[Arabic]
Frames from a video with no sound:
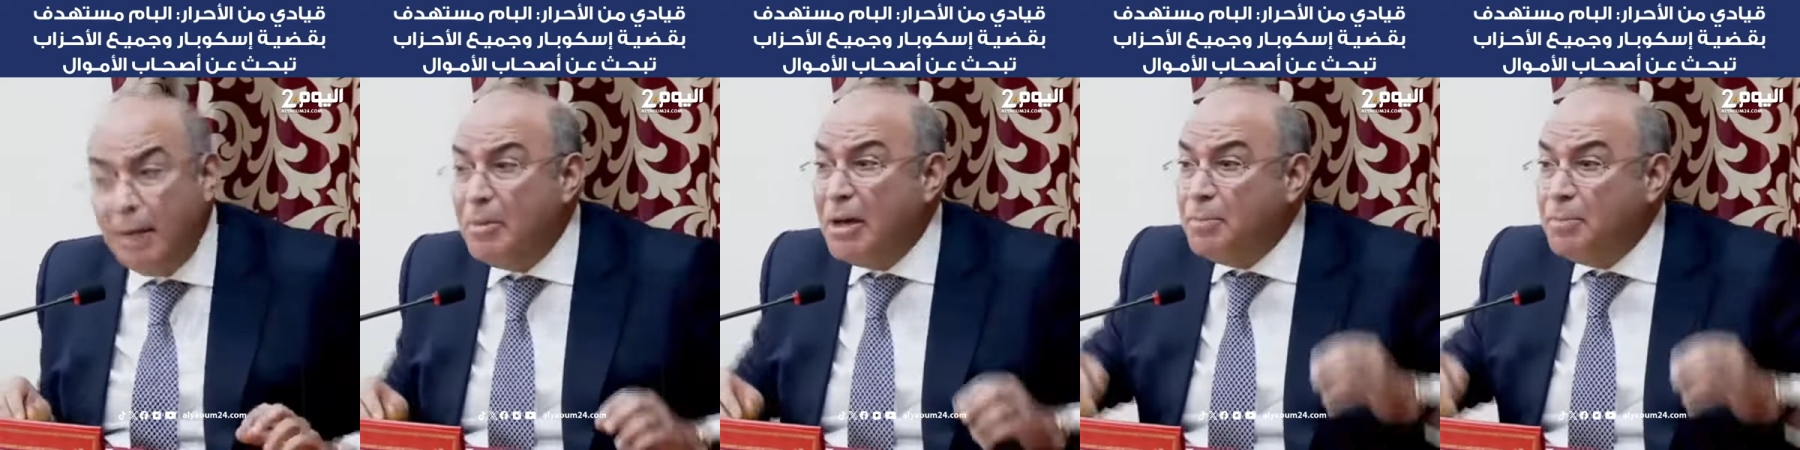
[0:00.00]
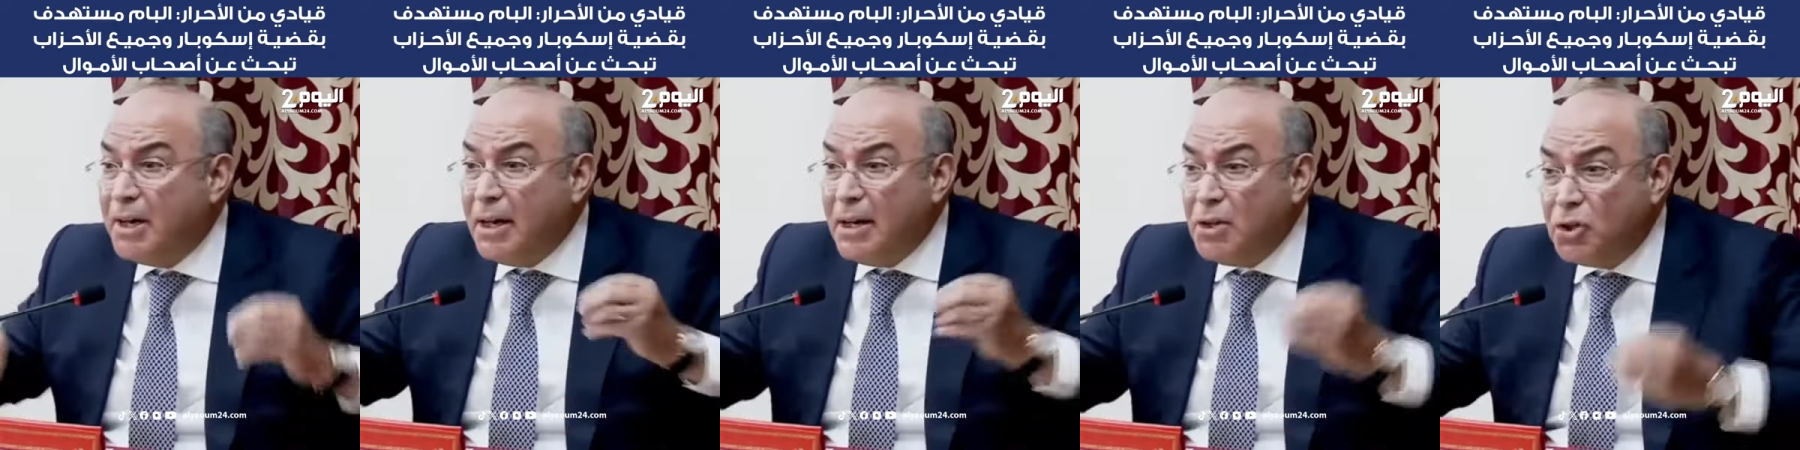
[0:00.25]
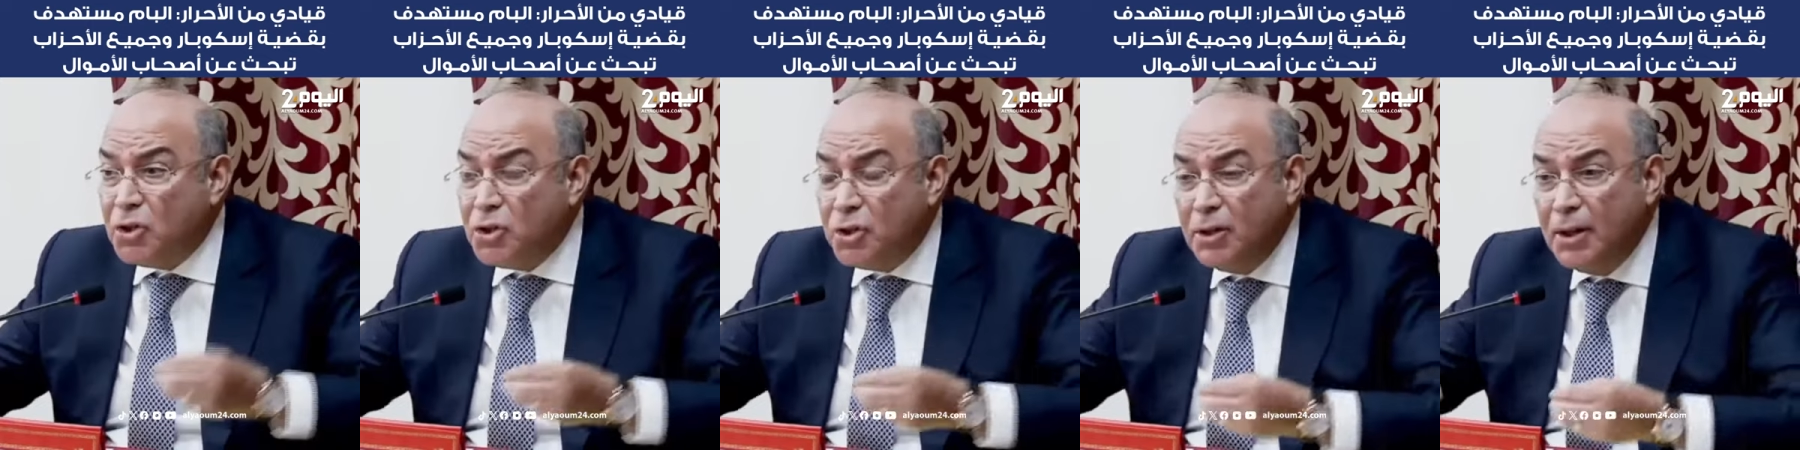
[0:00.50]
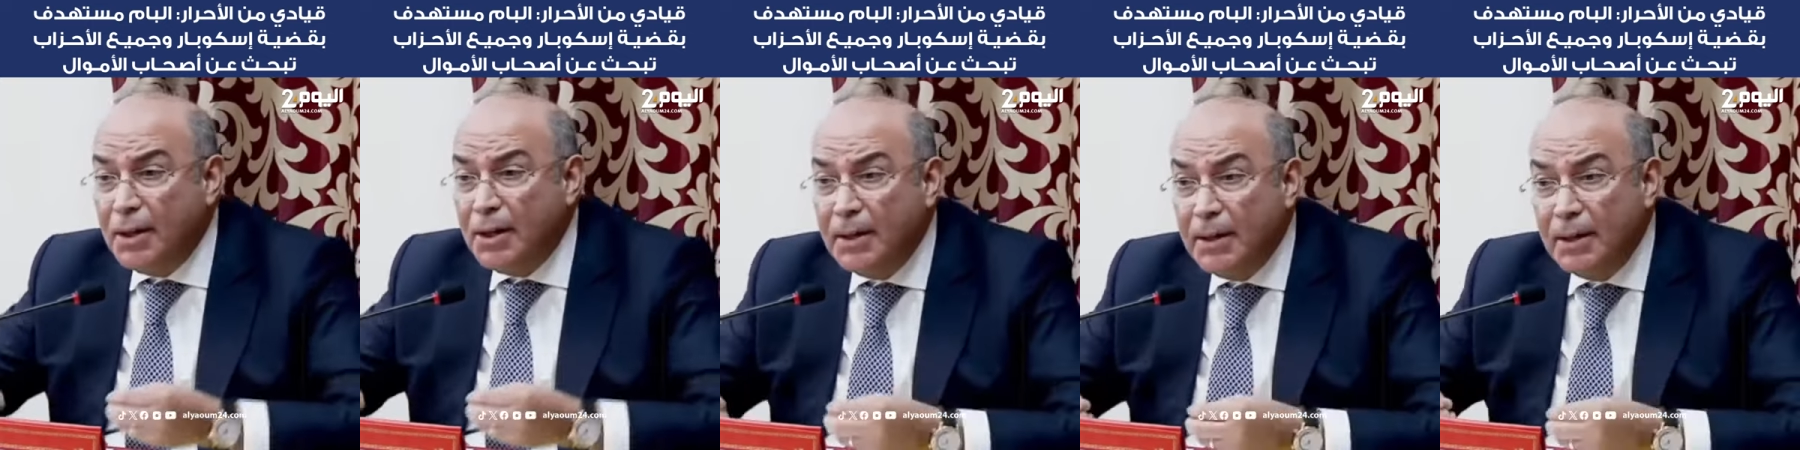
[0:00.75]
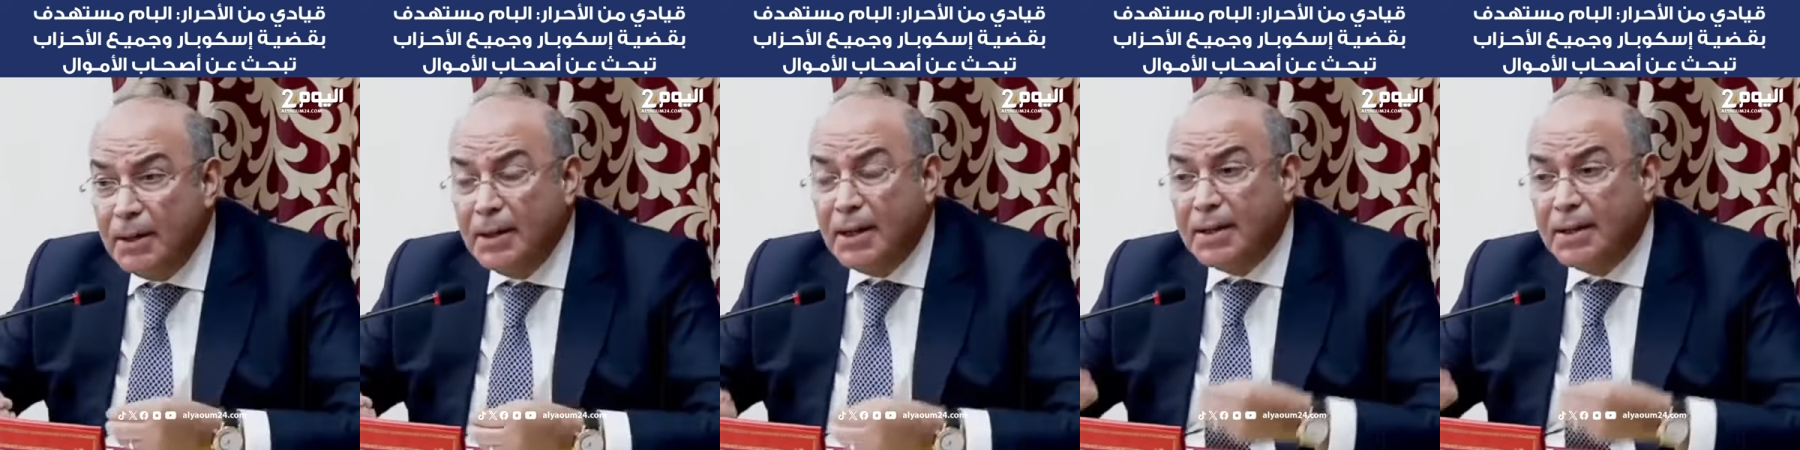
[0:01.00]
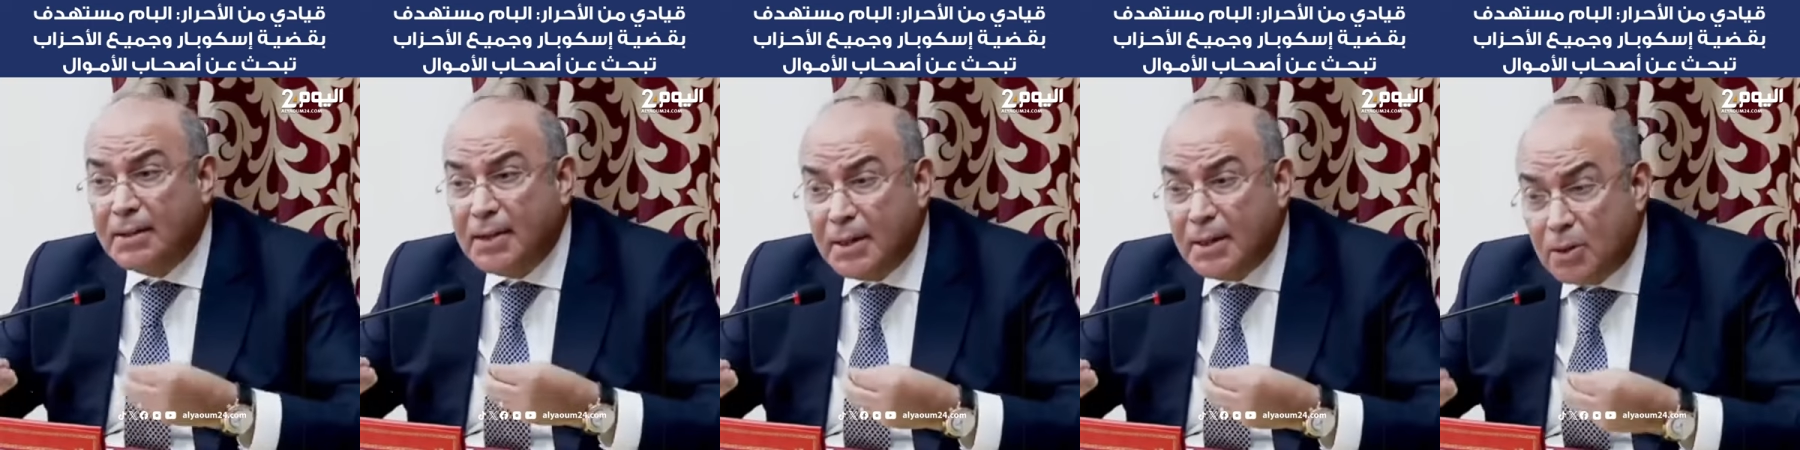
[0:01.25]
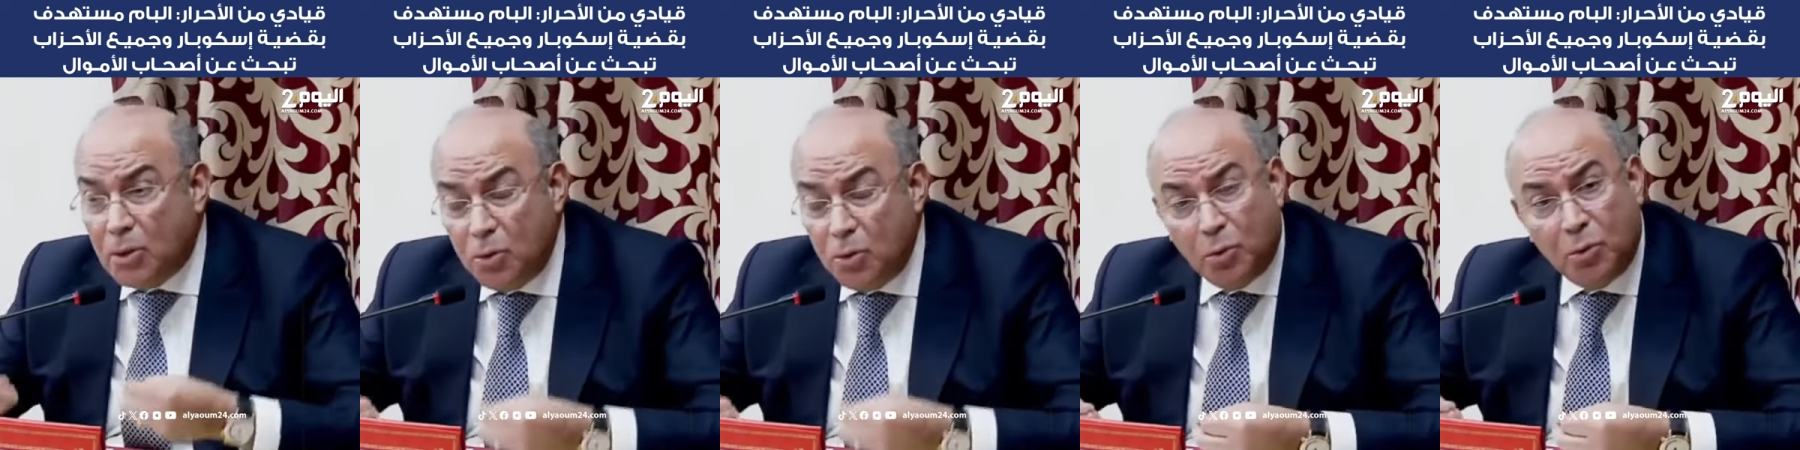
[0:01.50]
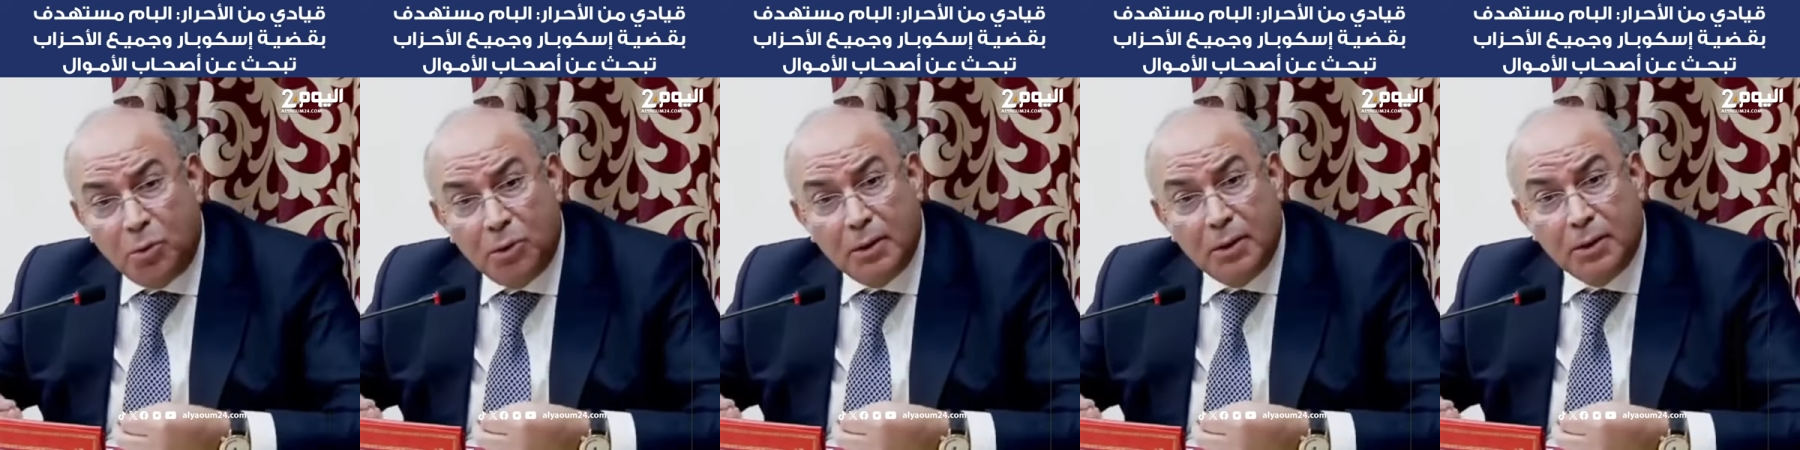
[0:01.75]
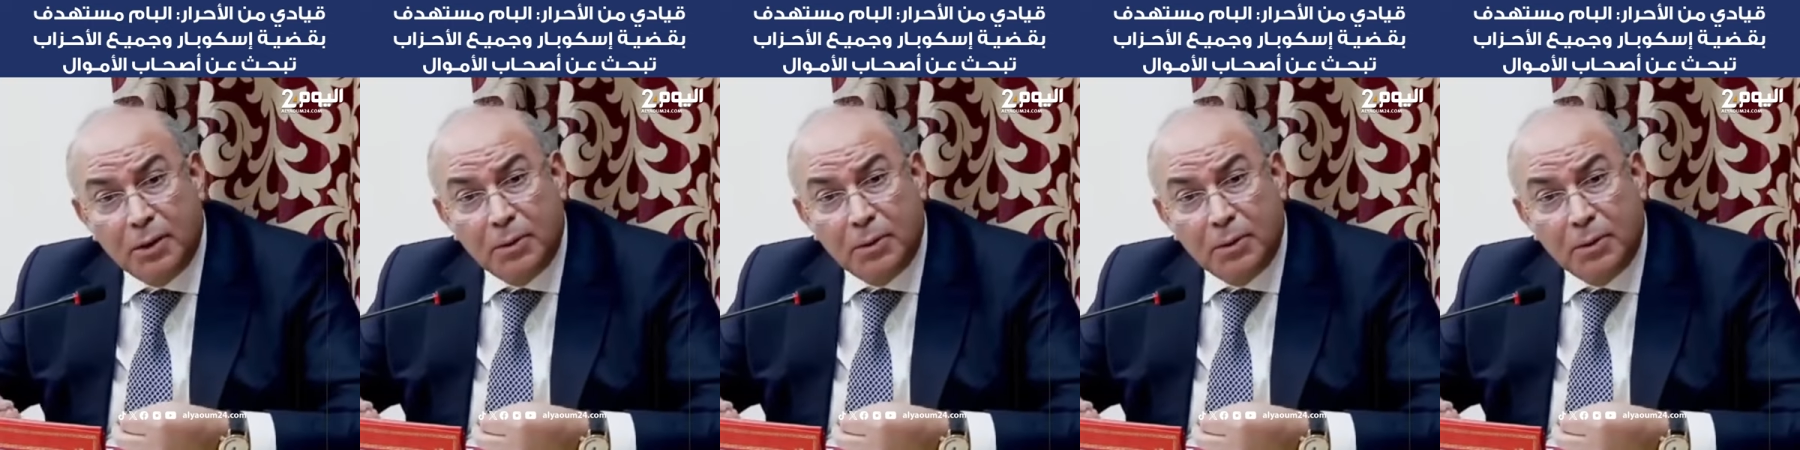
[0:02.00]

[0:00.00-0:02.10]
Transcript: ما يمكنش نختزلوا